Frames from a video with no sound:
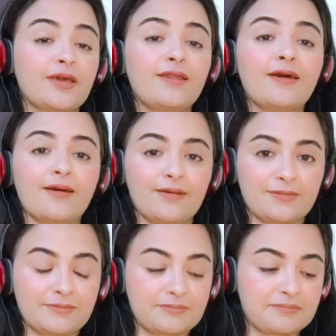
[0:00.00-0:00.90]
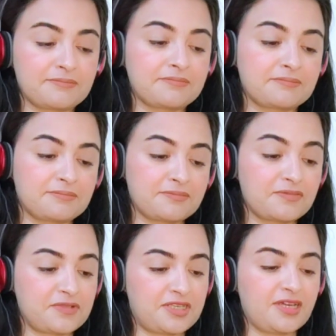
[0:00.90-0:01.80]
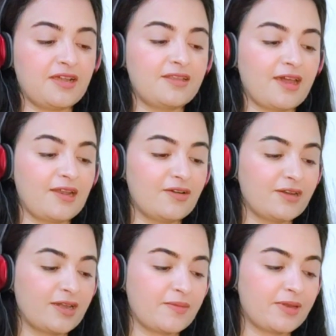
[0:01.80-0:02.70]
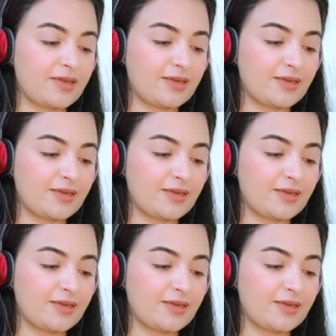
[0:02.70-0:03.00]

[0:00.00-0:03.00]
एरा क्या डायलॉग है भाई